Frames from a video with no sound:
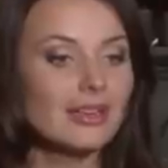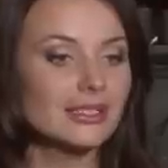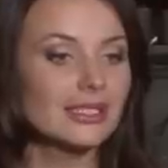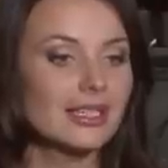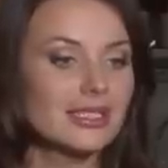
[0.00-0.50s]

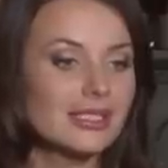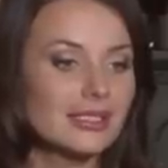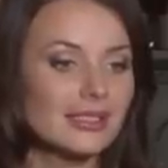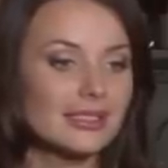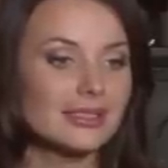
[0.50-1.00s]
как-то
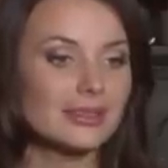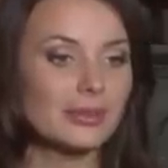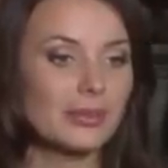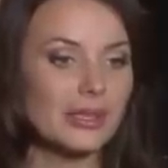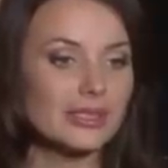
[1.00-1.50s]
хотелось
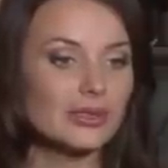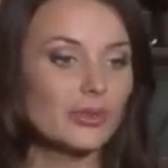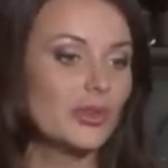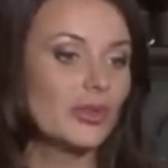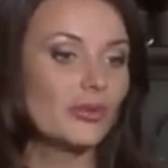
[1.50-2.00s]
э,
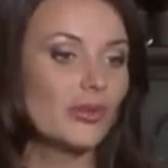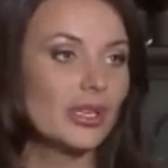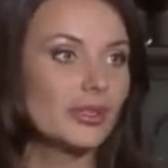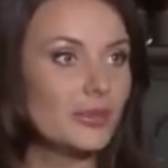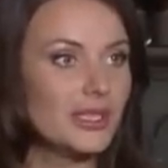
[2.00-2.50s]
по-особенному
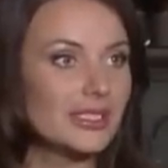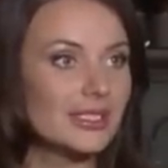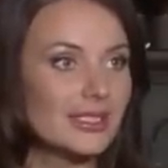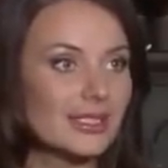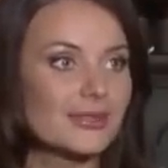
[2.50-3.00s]

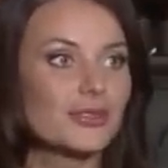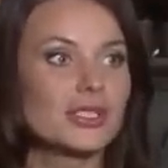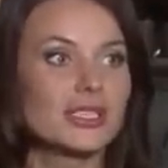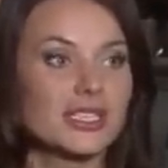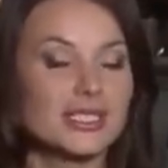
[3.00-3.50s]
отметить свой
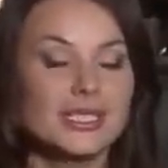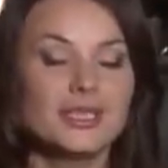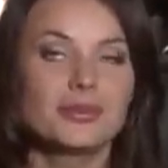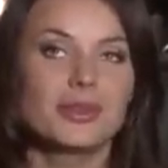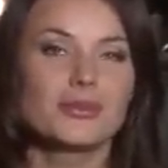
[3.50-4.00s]
день
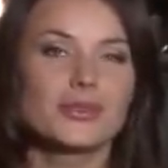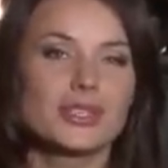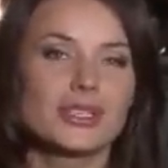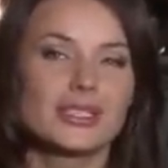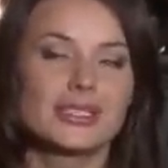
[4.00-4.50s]
рождения, потому
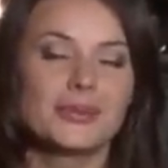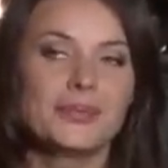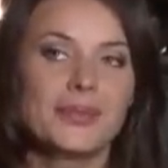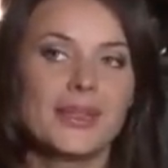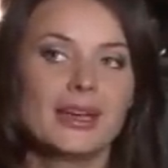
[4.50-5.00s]
что когда
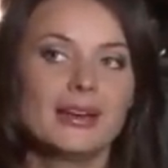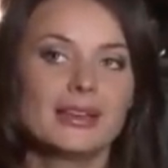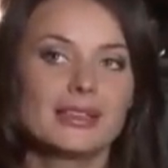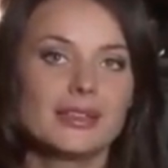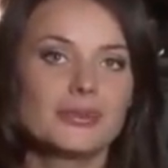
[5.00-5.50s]

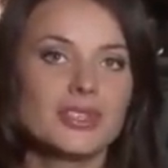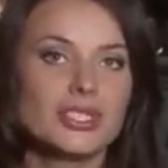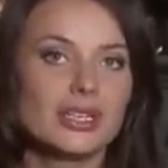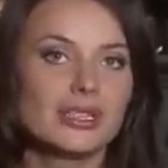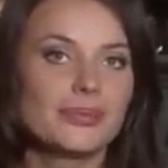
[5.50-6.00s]
я
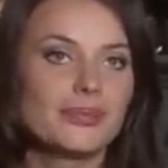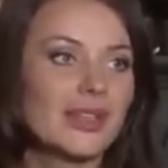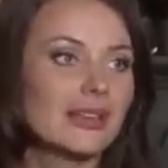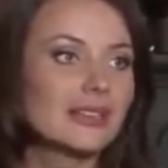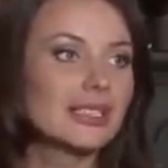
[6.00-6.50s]
отмечала
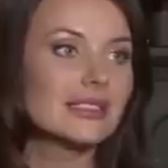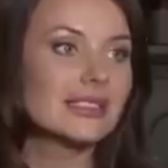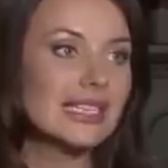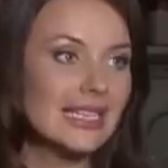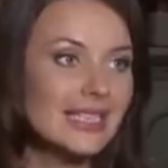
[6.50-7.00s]

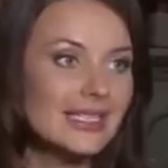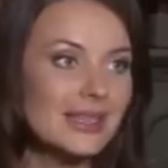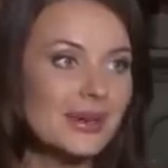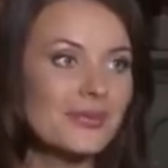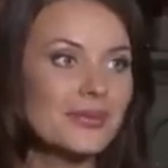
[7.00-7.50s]

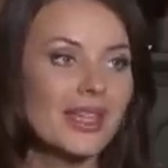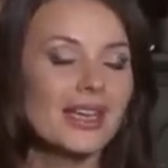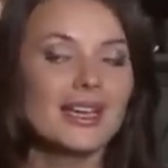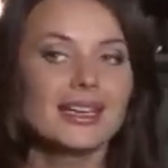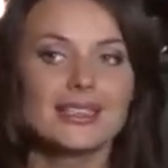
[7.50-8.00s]
30-летие,
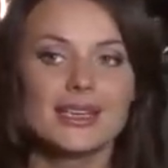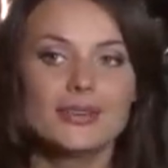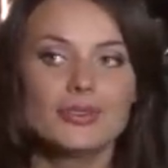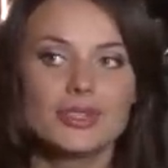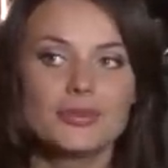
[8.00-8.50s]
э, я
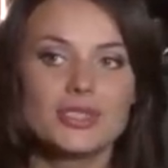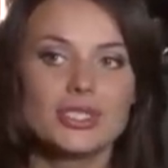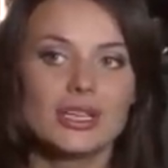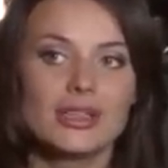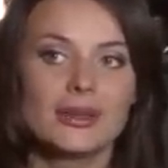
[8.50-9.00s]
его
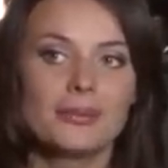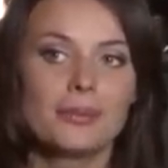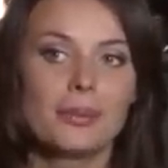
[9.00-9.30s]
отмечала